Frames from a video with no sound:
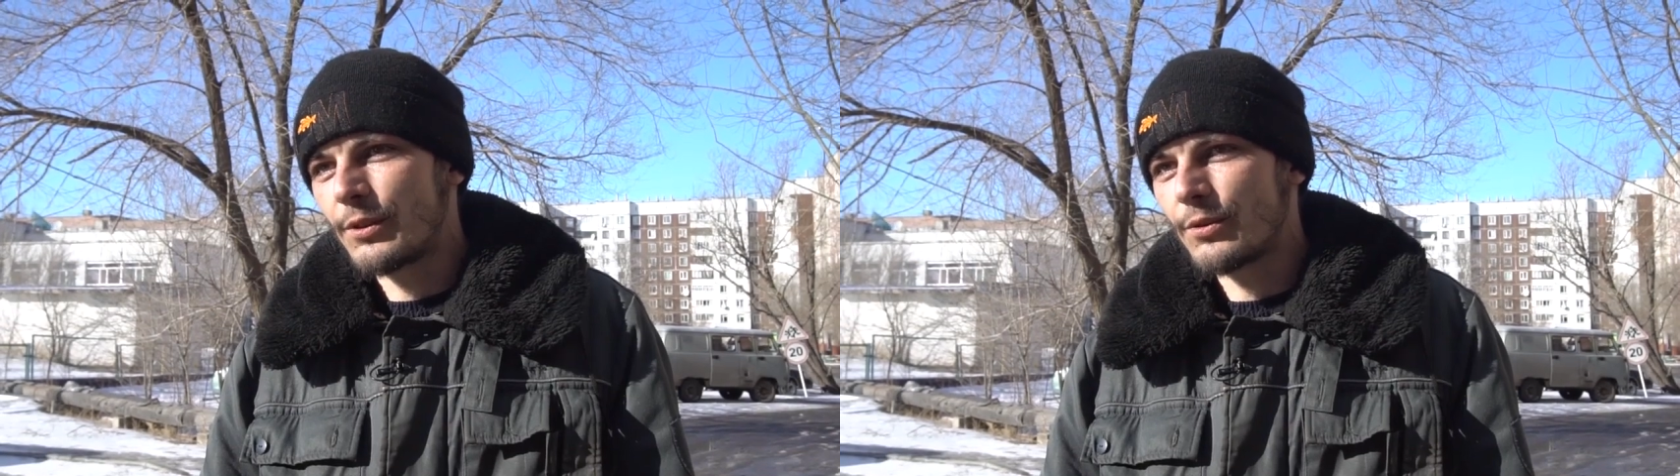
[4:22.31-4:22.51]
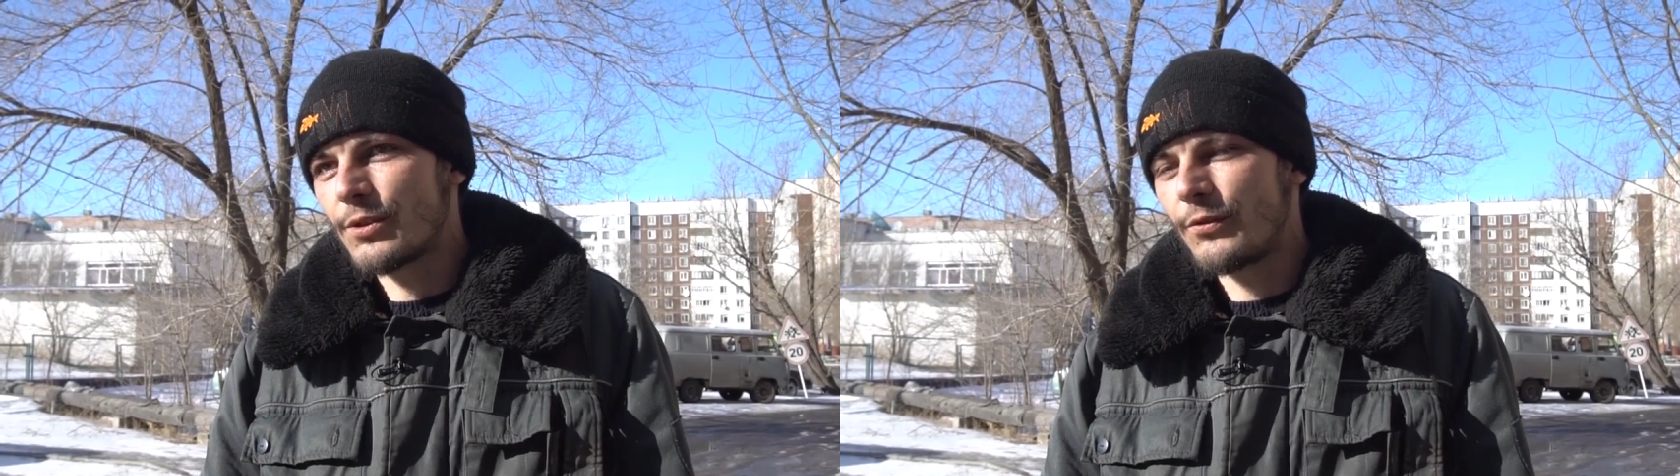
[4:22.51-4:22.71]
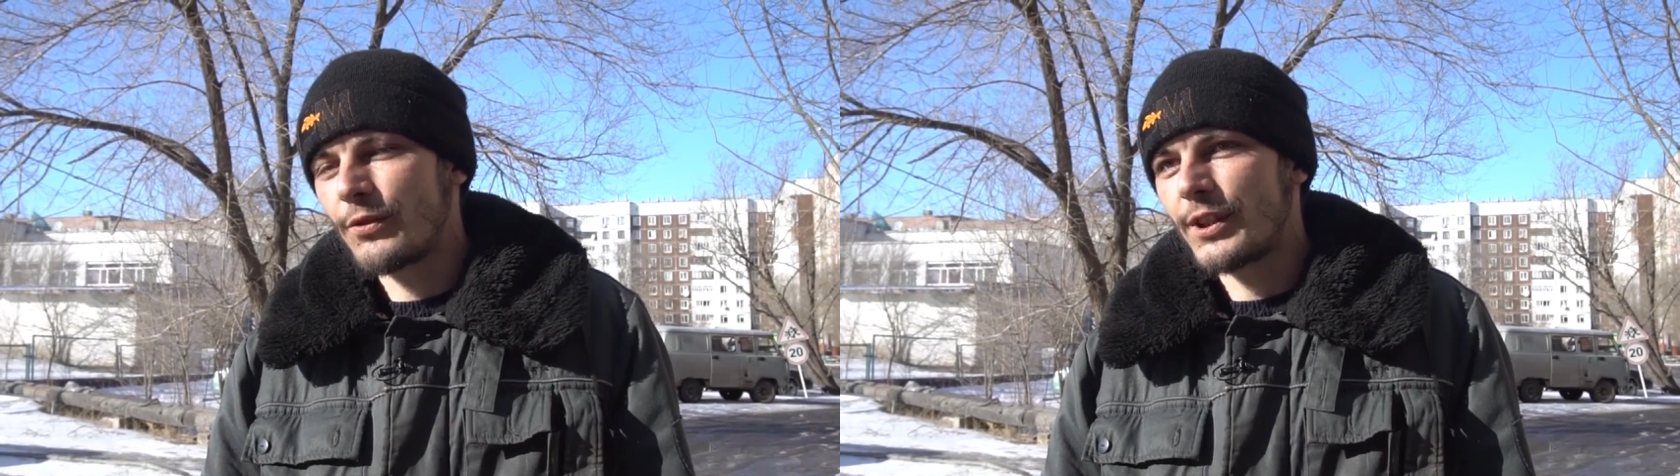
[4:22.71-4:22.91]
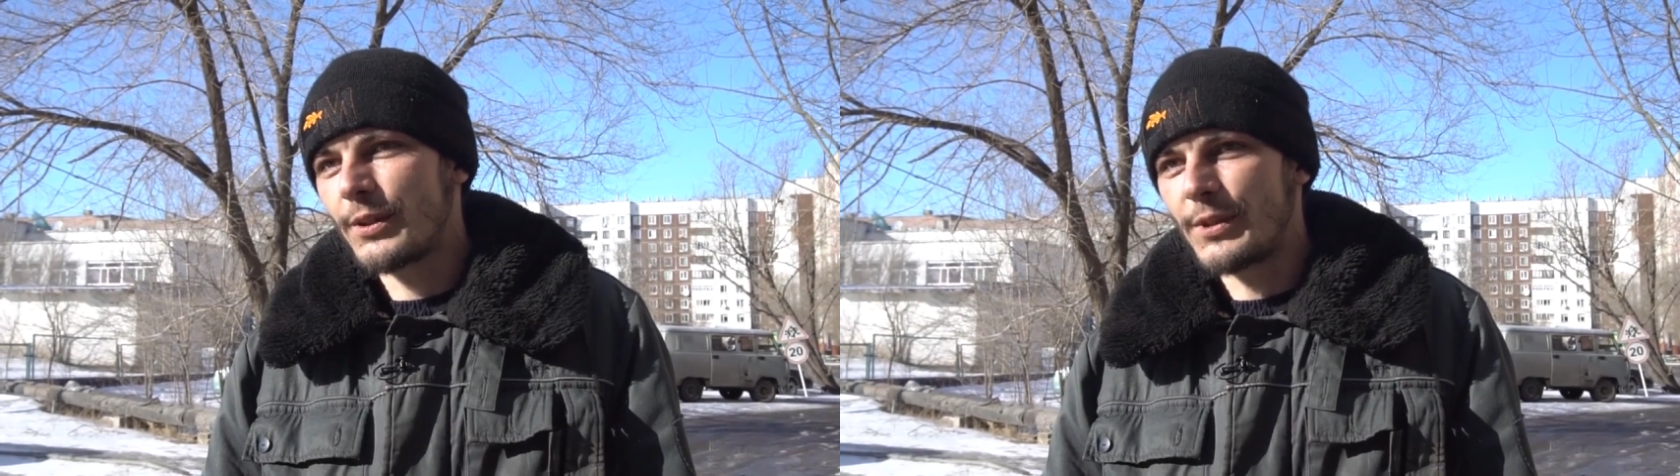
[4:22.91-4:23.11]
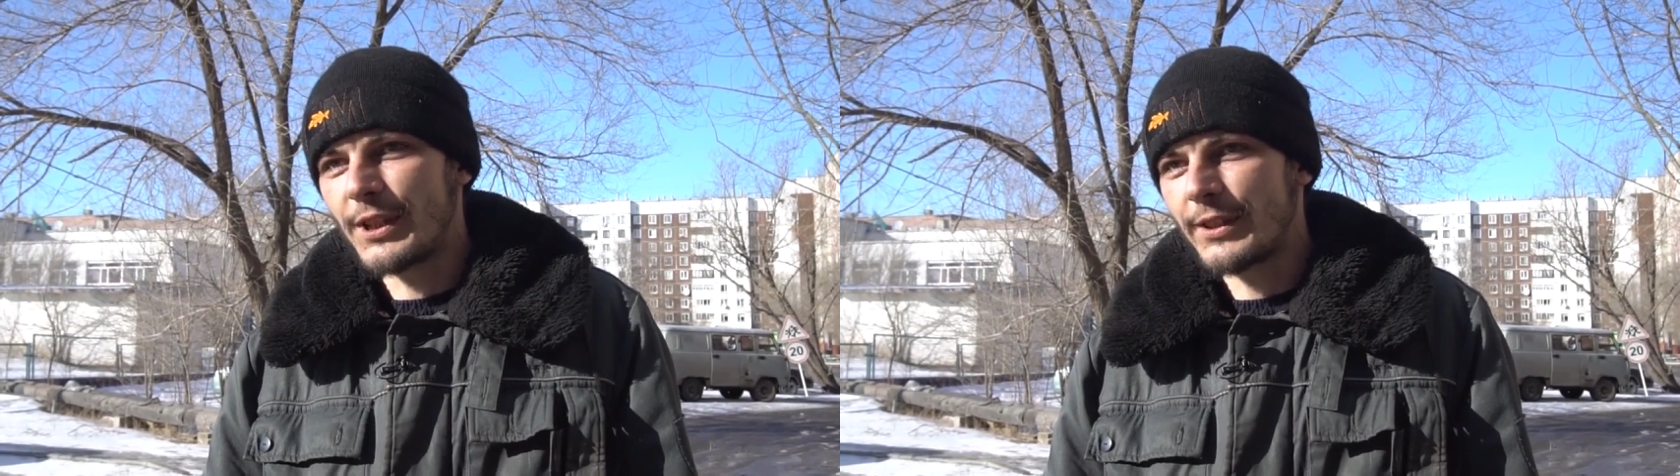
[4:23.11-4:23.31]
тоже
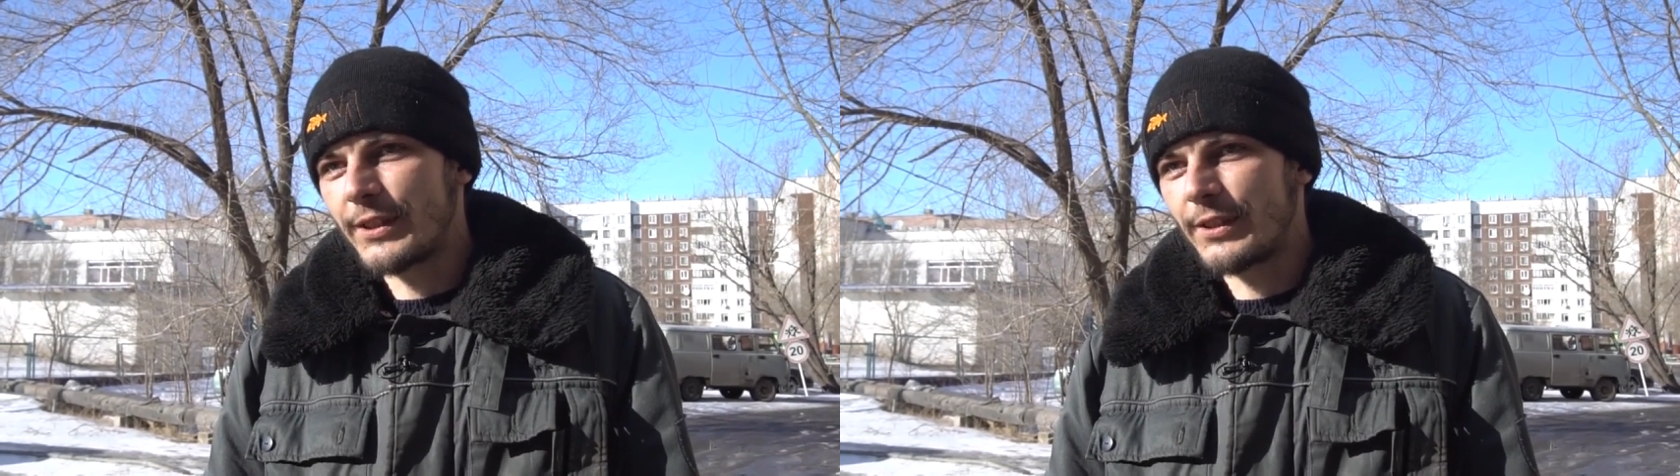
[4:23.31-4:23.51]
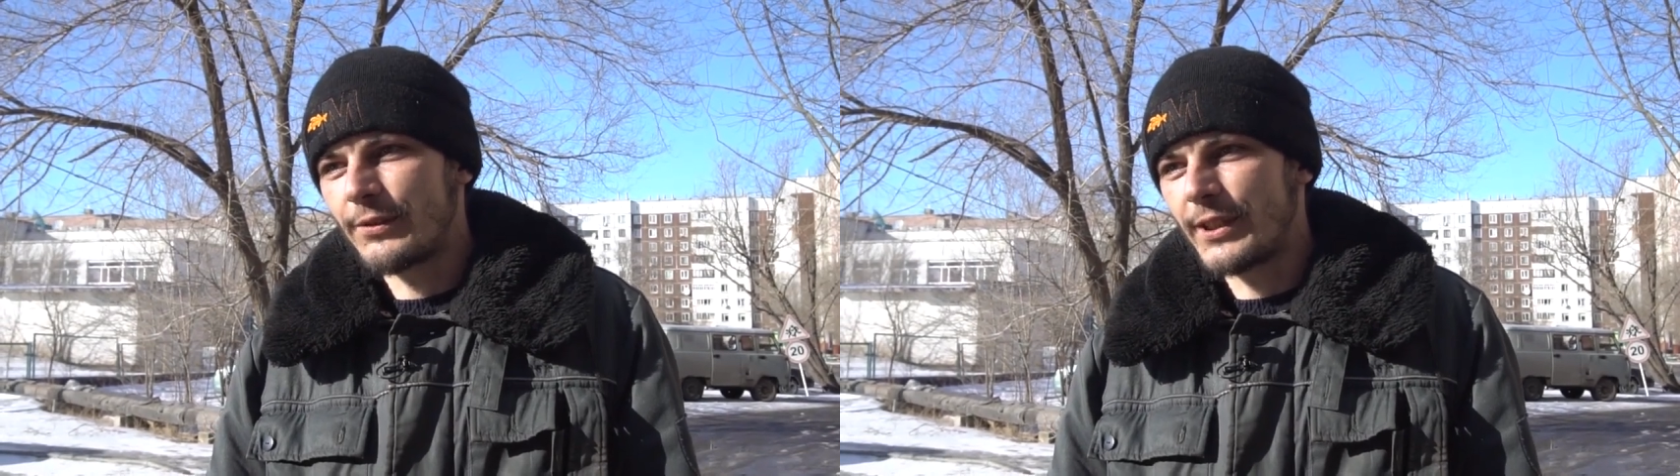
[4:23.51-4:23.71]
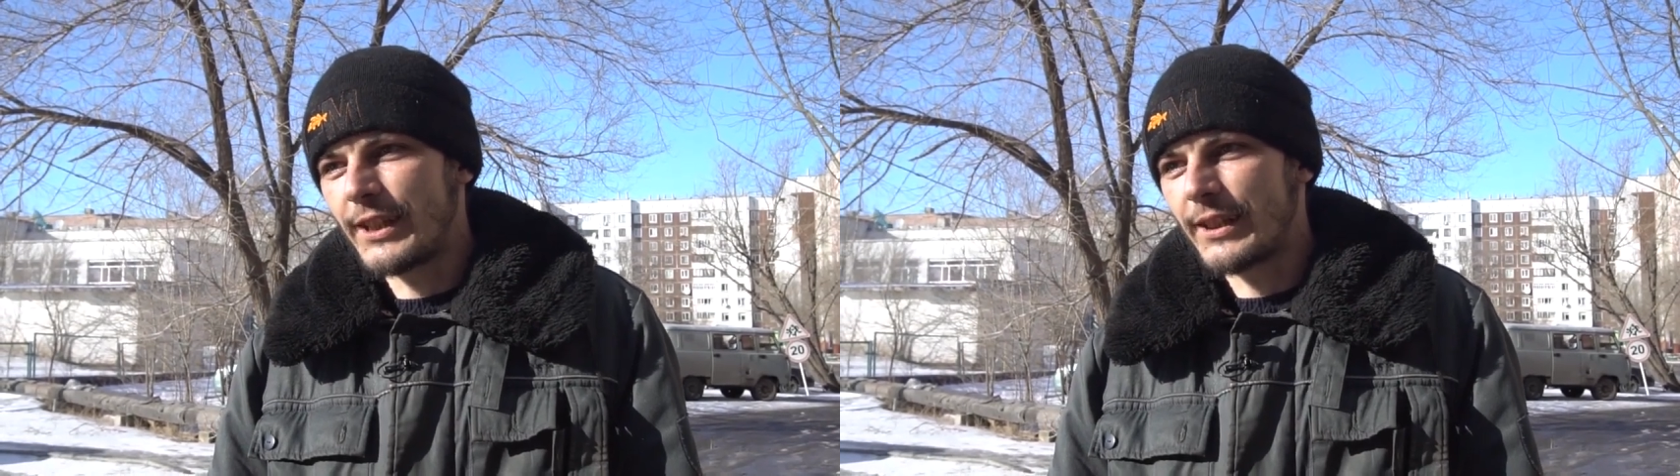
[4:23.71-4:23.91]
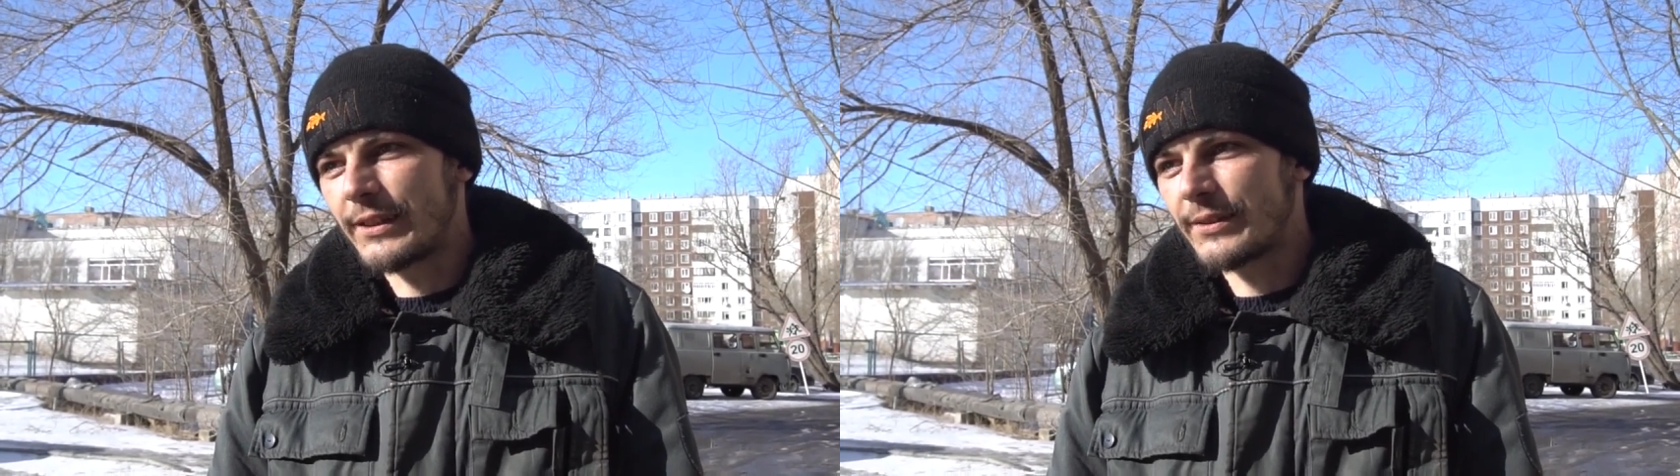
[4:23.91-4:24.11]
фенами отогревали.